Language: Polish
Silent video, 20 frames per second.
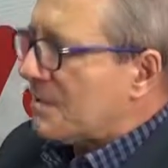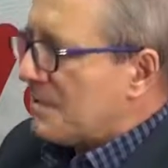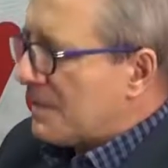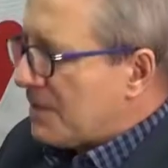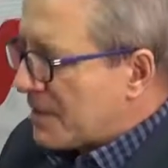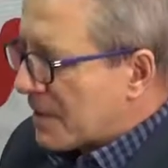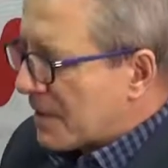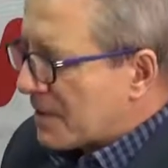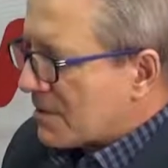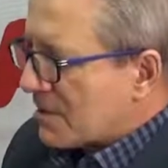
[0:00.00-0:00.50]

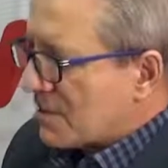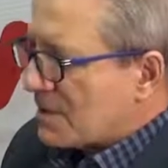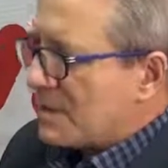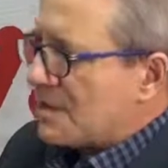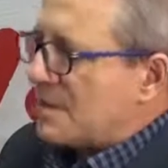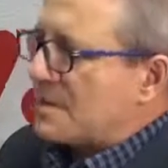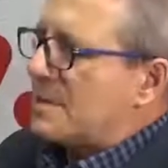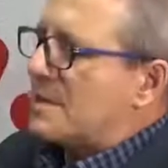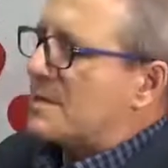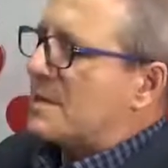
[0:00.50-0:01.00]

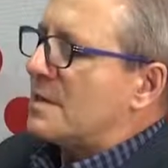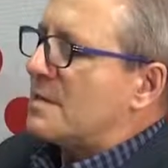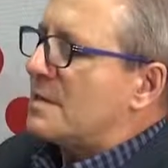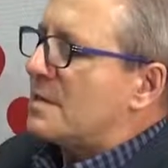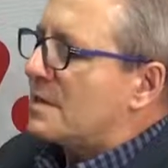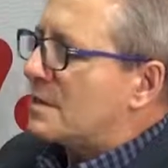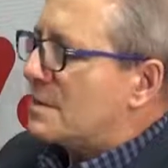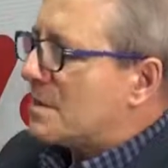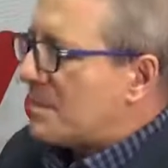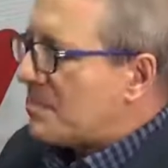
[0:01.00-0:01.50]
Wynagrodzenie
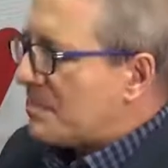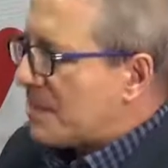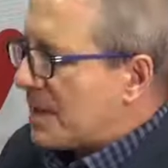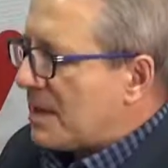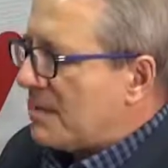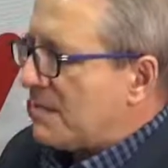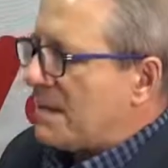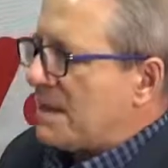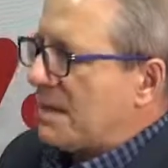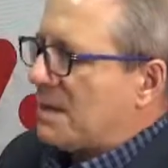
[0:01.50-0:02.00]
zasadnicze,
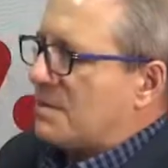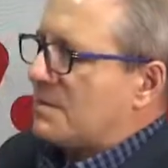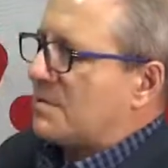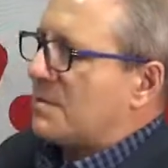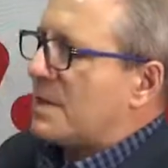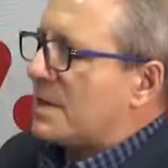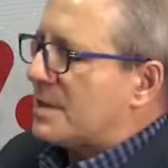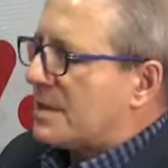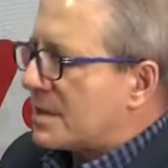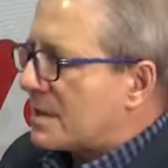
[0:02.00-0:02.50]
premia,
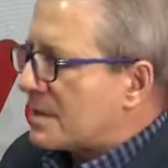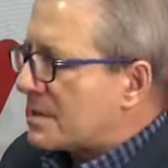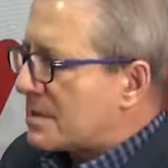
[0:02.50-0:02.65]
dodatek